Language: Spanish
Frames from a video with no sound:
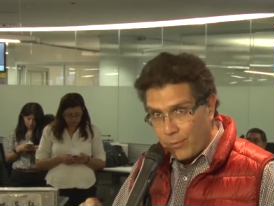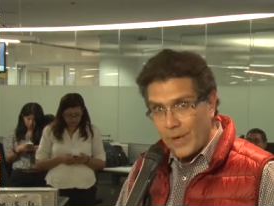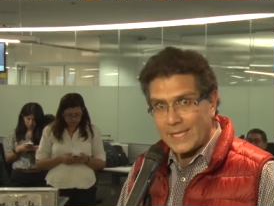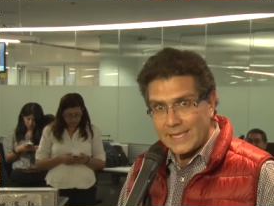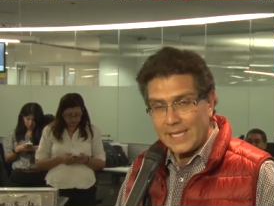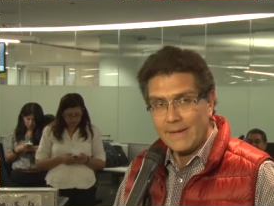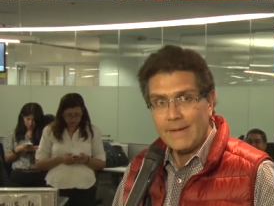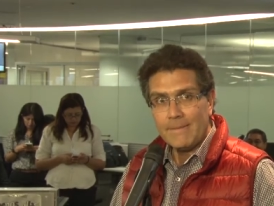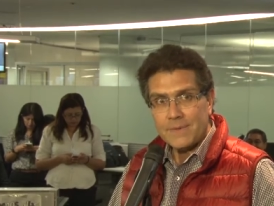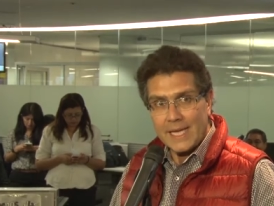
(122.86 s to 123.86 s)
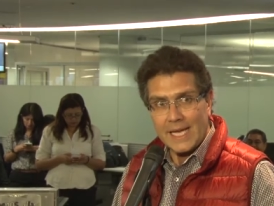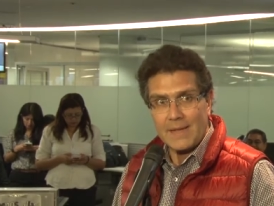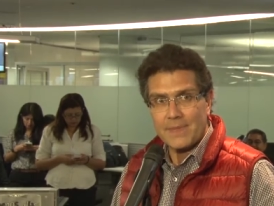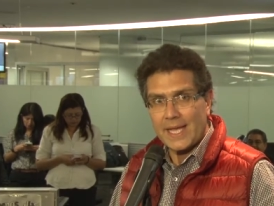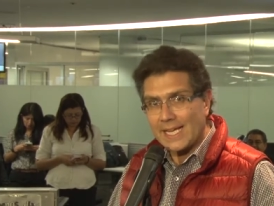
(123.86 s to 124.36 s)
fuerte,
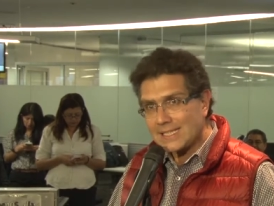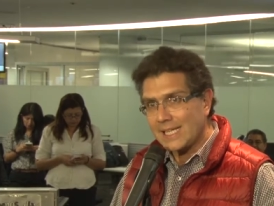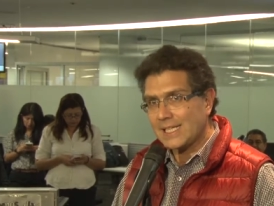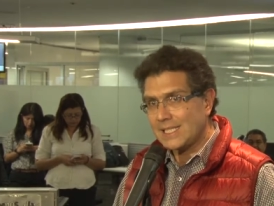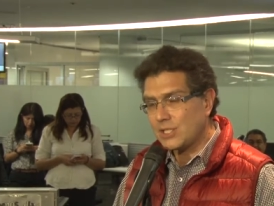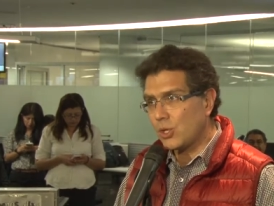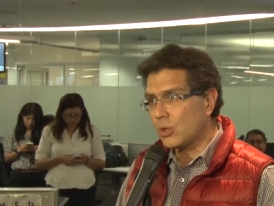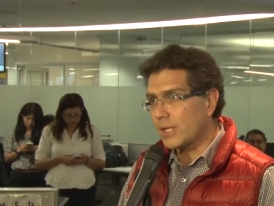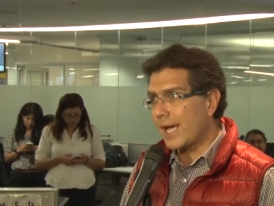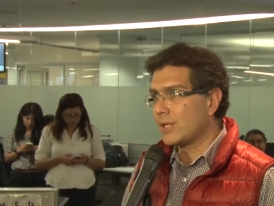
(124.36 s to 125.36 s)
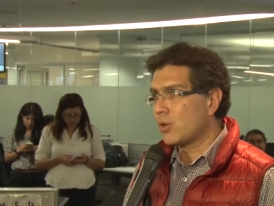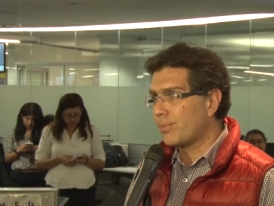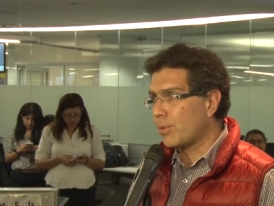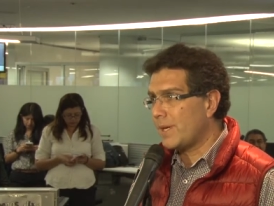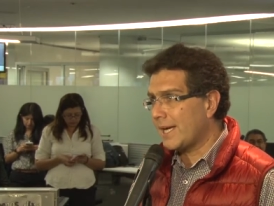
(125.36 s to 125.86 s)
que esta decisión que ha hecho
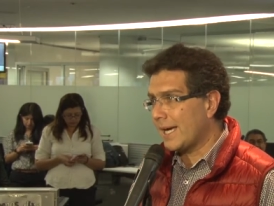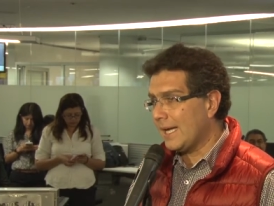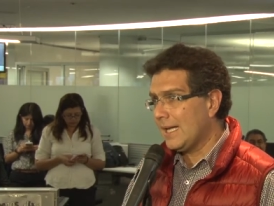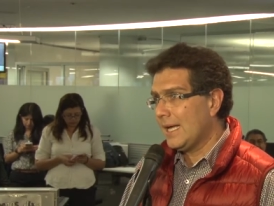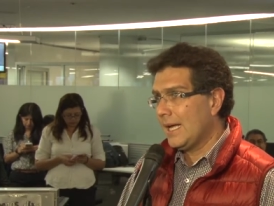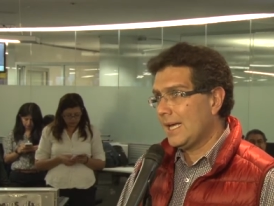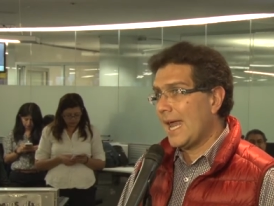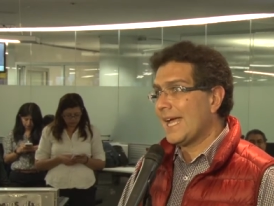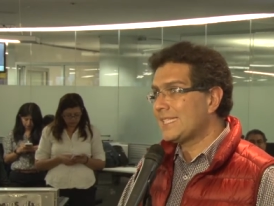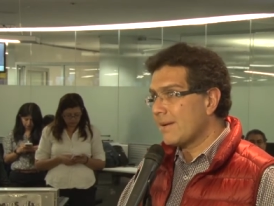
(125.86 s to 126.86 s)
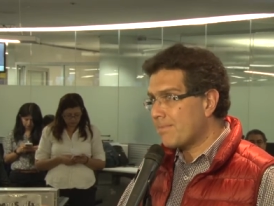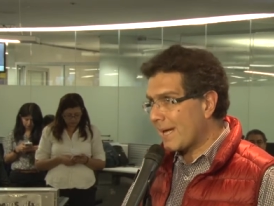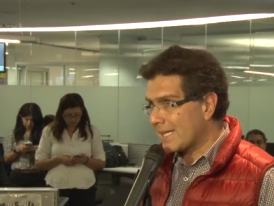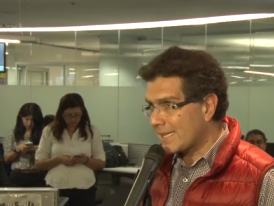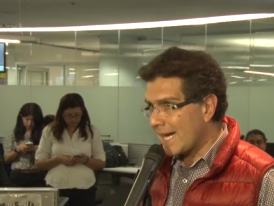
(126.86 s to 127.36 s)
pública la echen
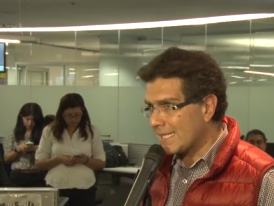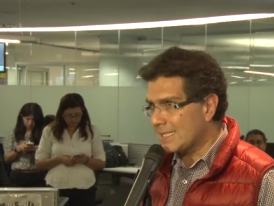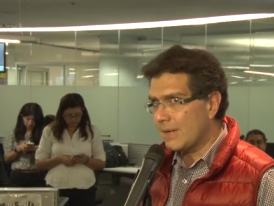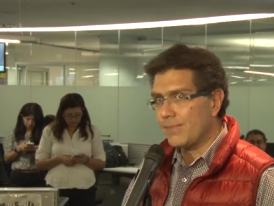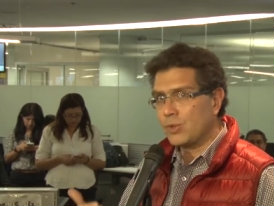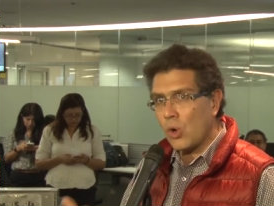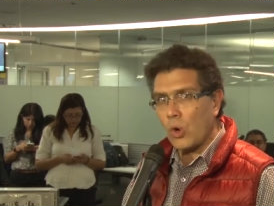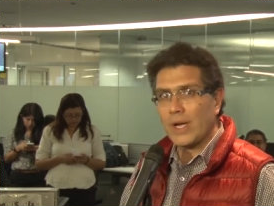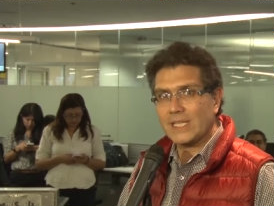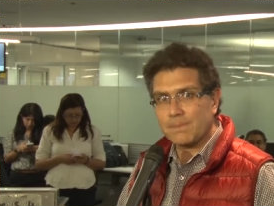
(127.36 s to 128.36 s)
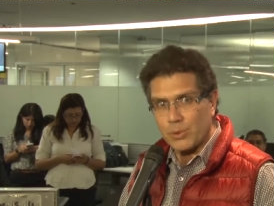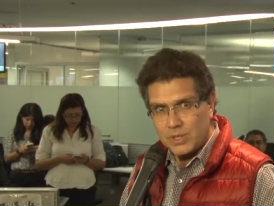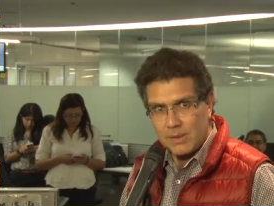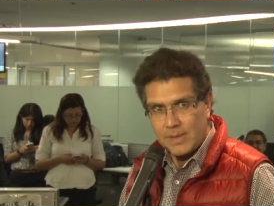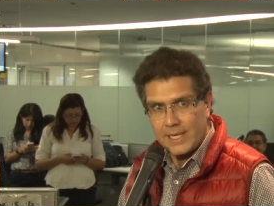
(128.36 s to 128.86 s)
para atrás. No es
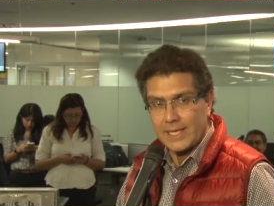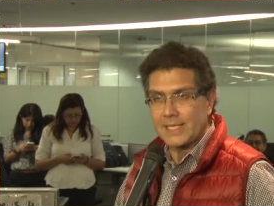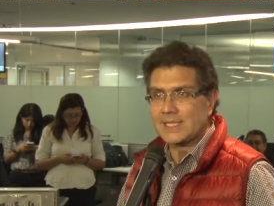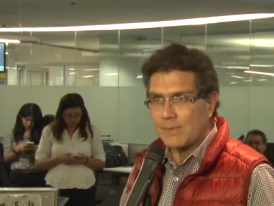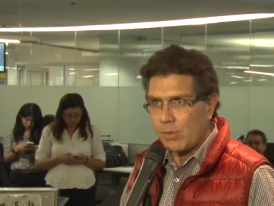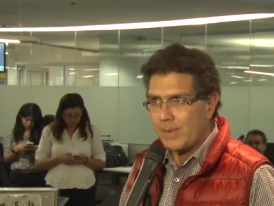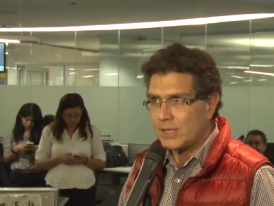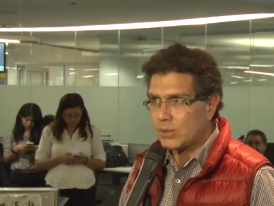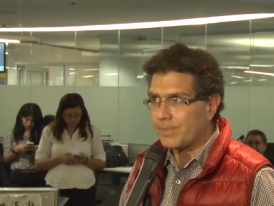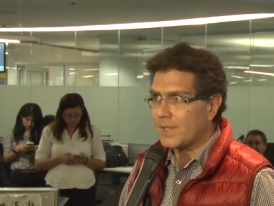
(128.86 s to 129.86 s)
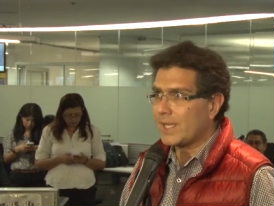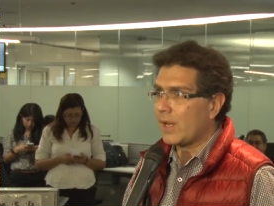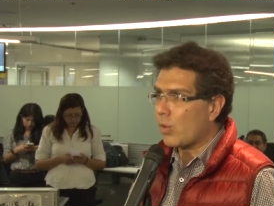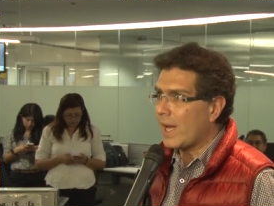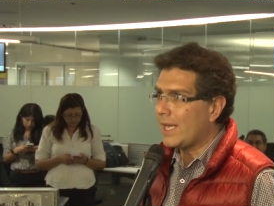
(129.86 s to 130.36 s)
posible que en este momento en
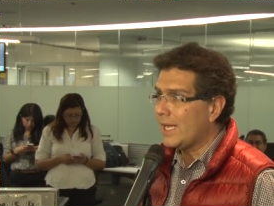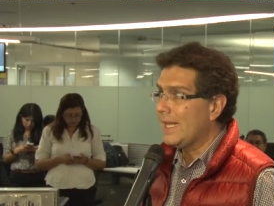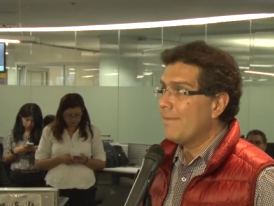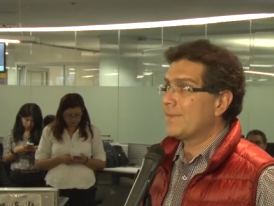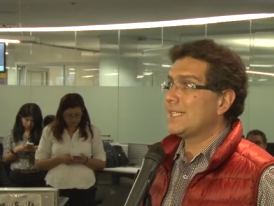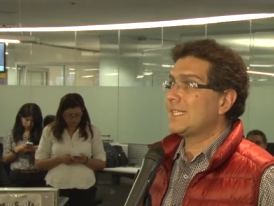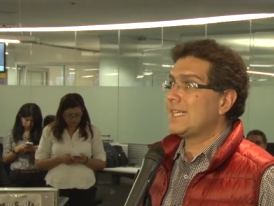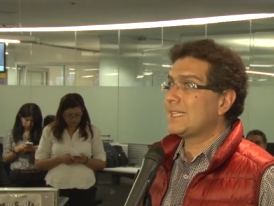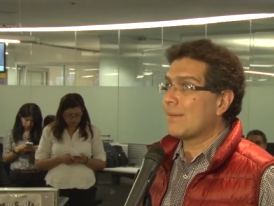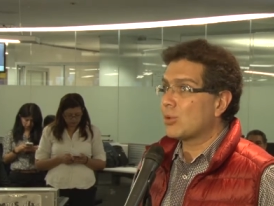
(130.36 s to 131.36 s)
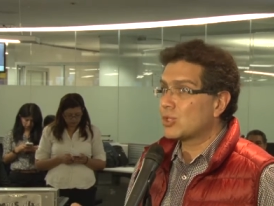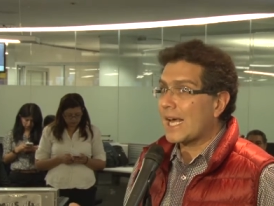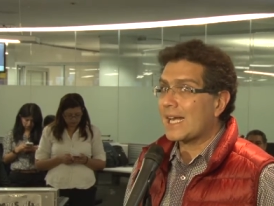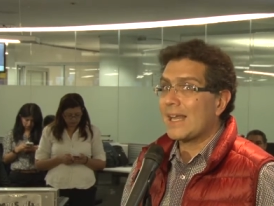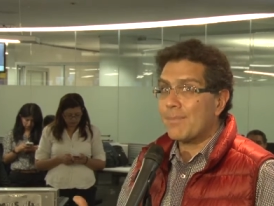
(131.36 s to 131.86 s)
el cual necesitamos
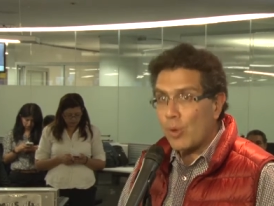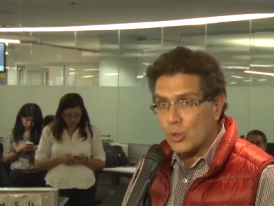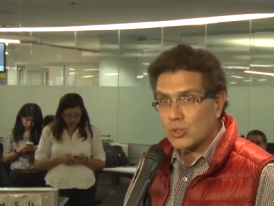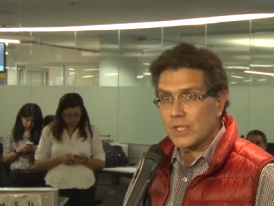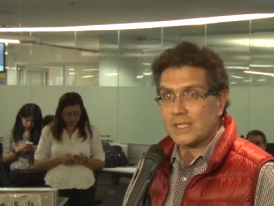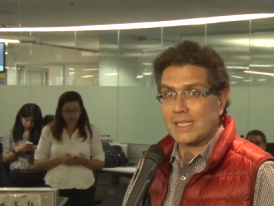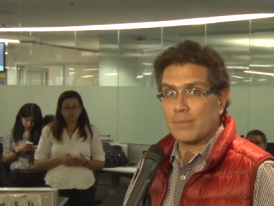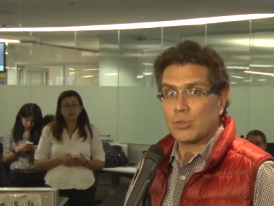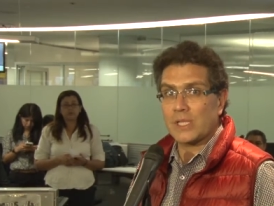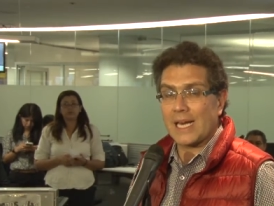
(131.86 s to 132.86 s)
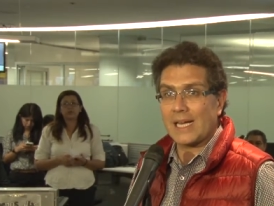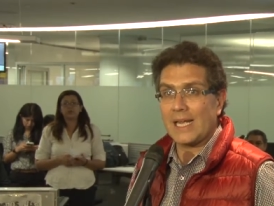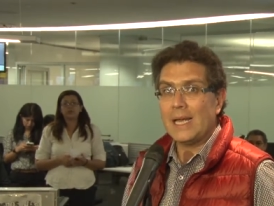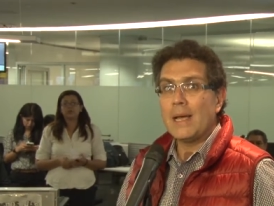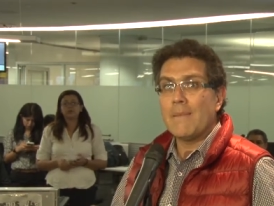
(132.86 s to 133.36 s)
darle voz, necesitamos
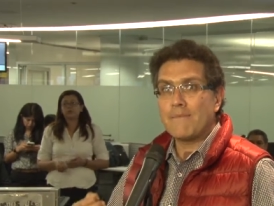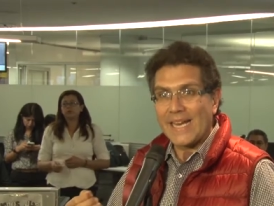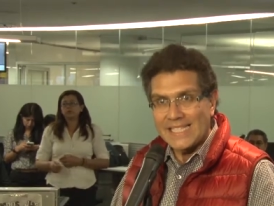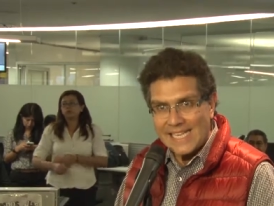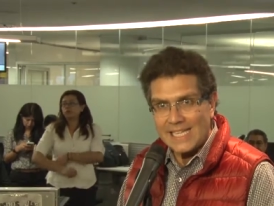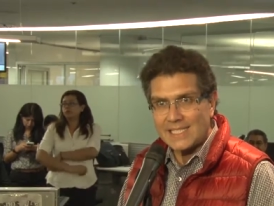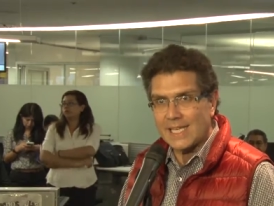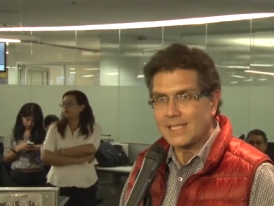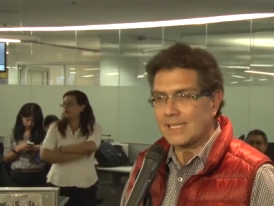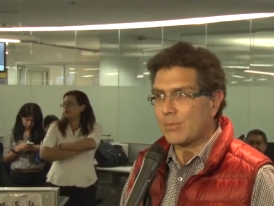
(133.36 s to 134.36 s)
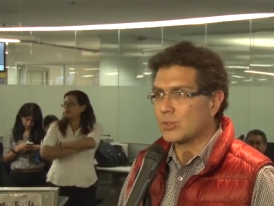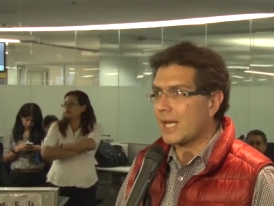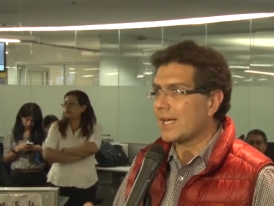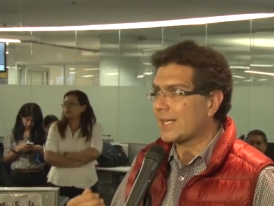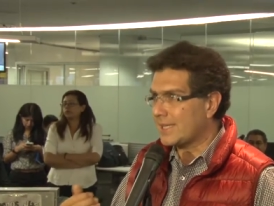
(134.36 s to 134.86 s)
darle presencia, necesitamos
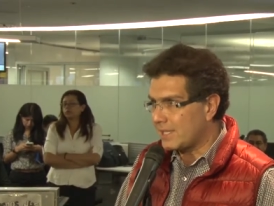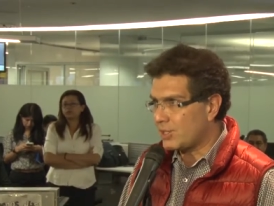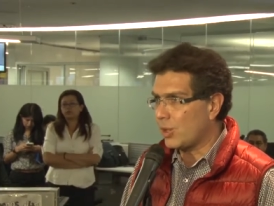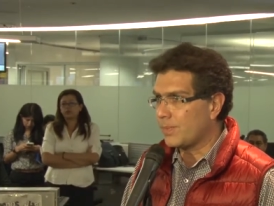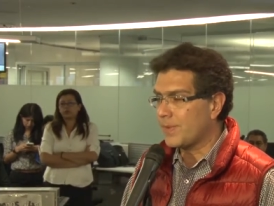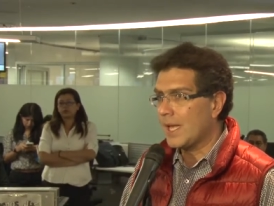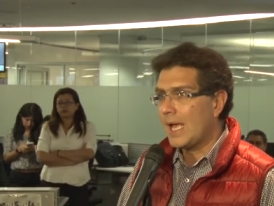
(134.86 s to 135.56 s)
darle atención